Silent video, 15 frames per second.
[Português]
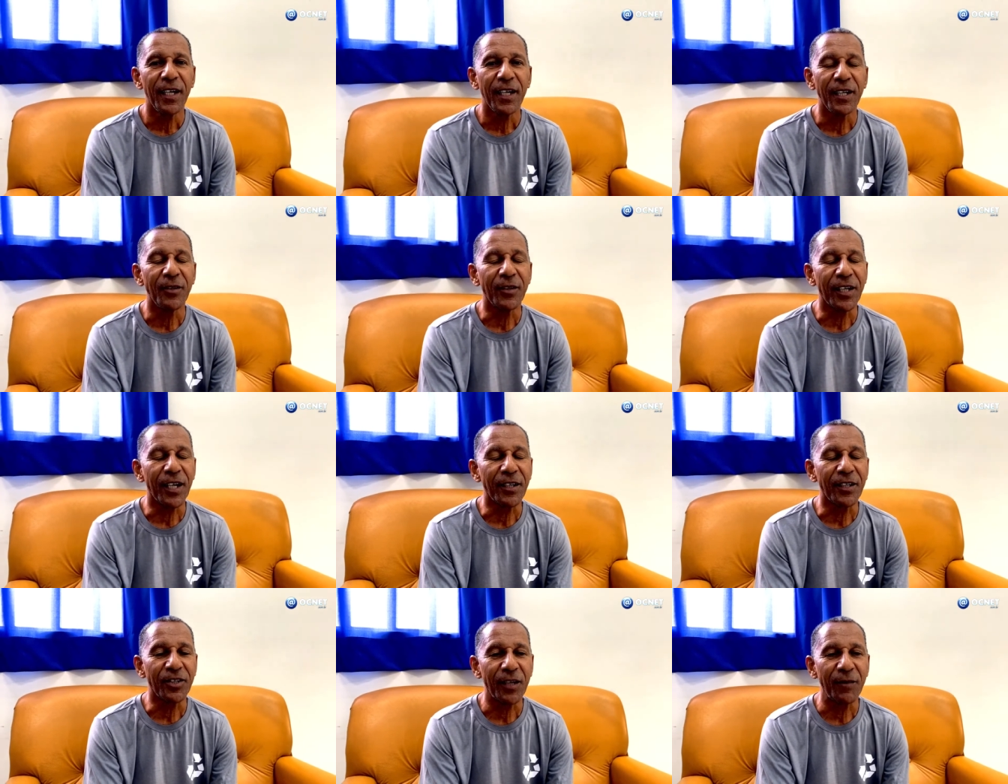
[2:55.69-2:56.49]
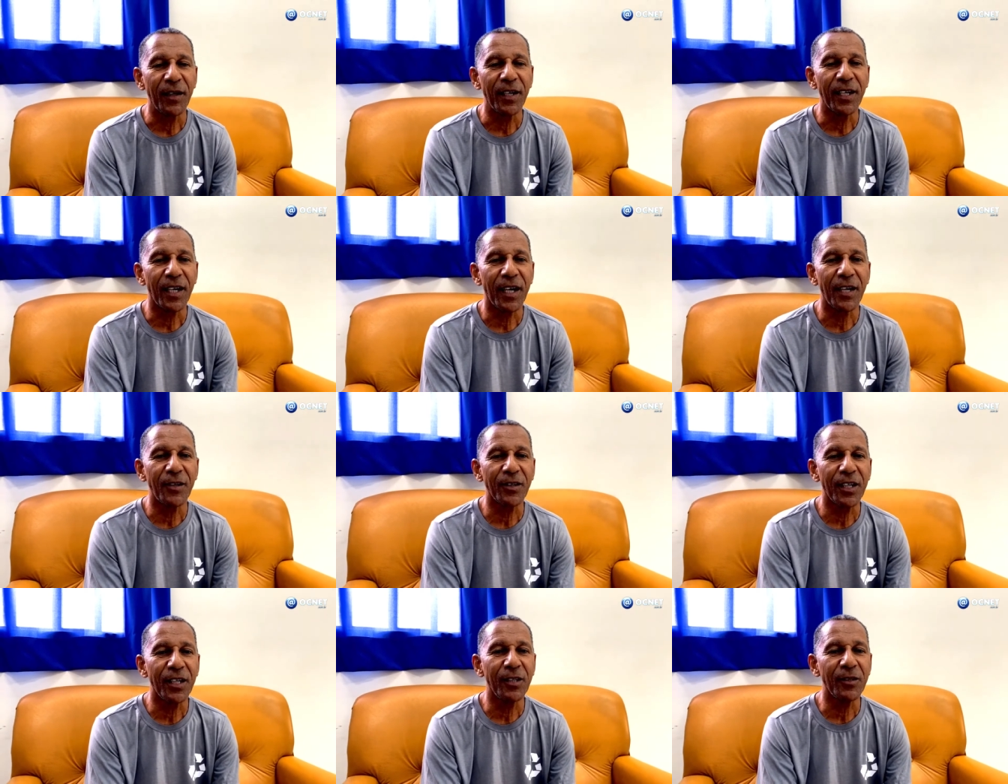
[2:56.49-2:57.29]
e eu quero deixar bem
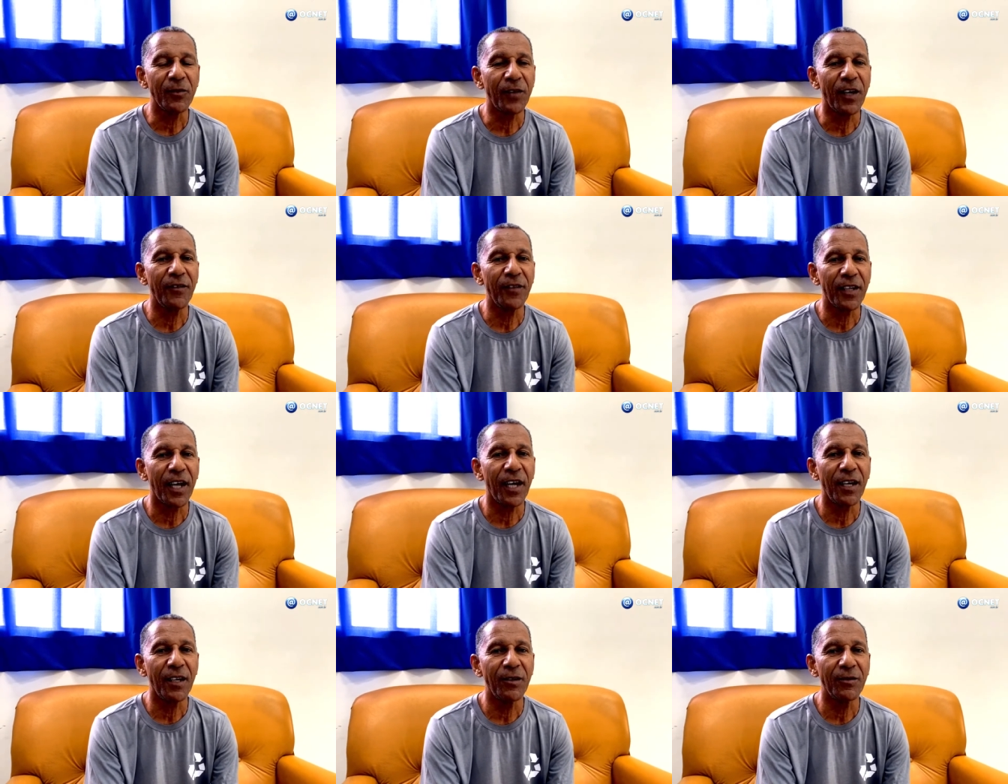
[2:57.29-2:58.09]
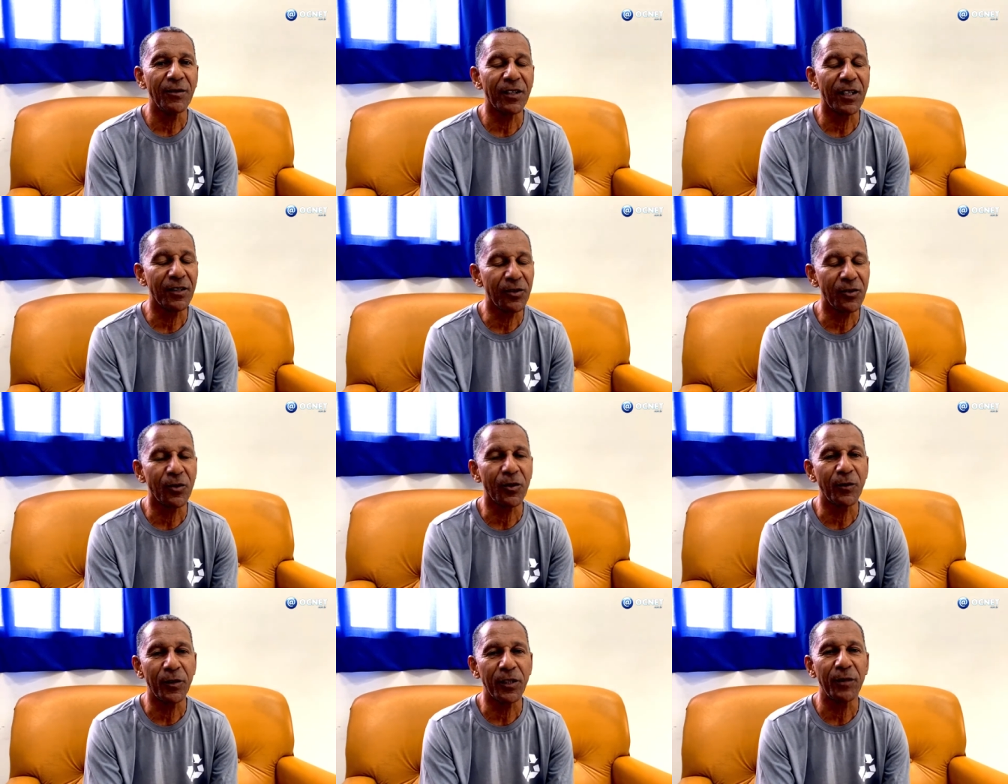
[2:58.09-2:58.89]
claro que isso vai virar um
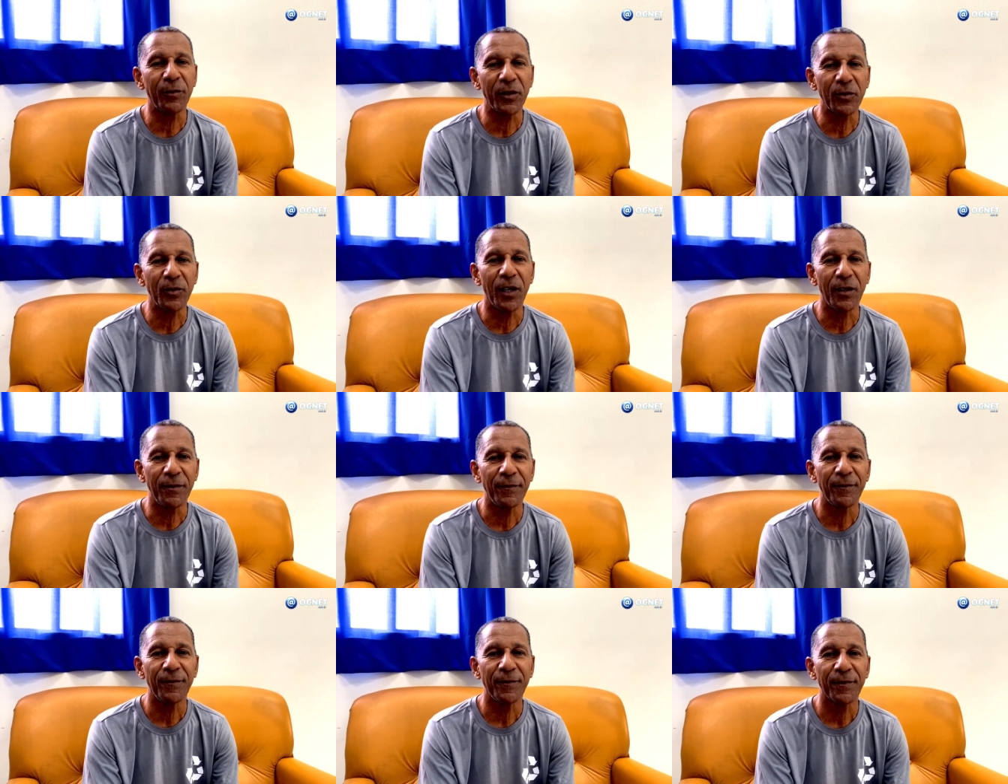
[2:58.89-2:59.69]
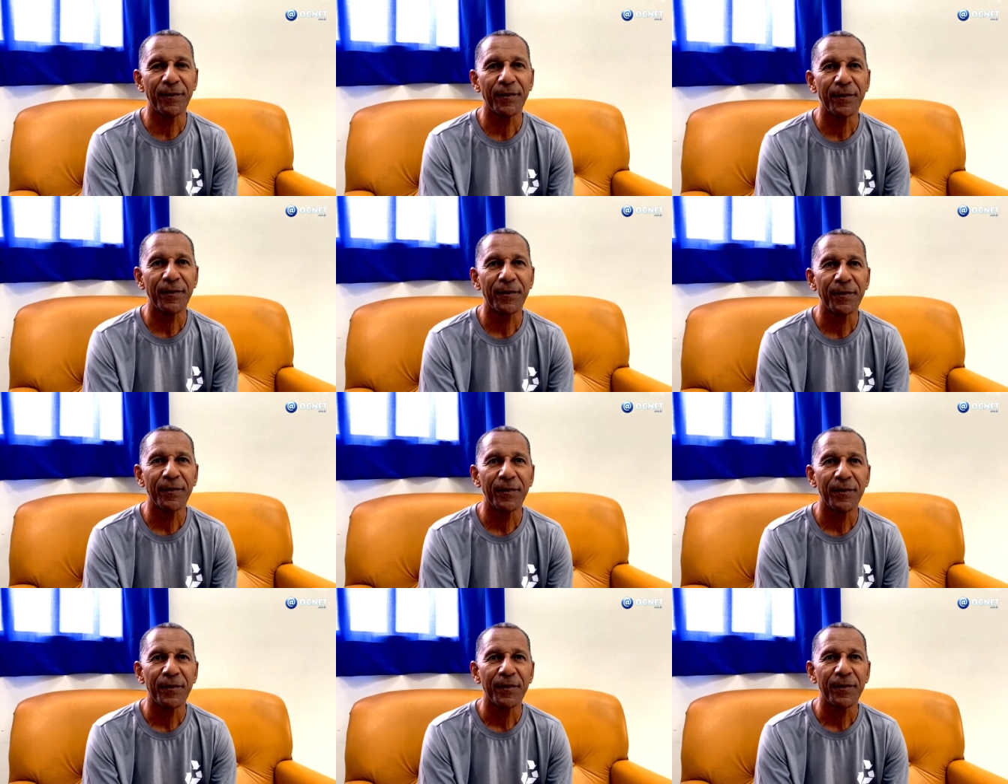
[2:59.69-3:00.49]
transtorno para esse pessoal. Como
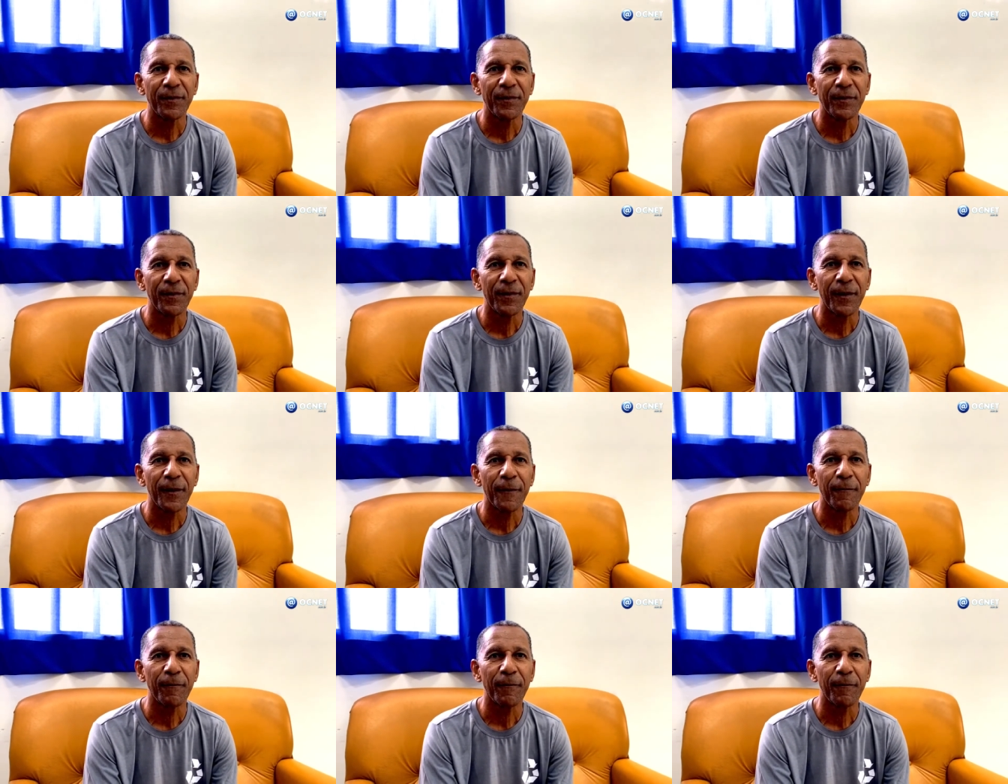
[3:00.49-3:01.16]
que o morador pode ajudar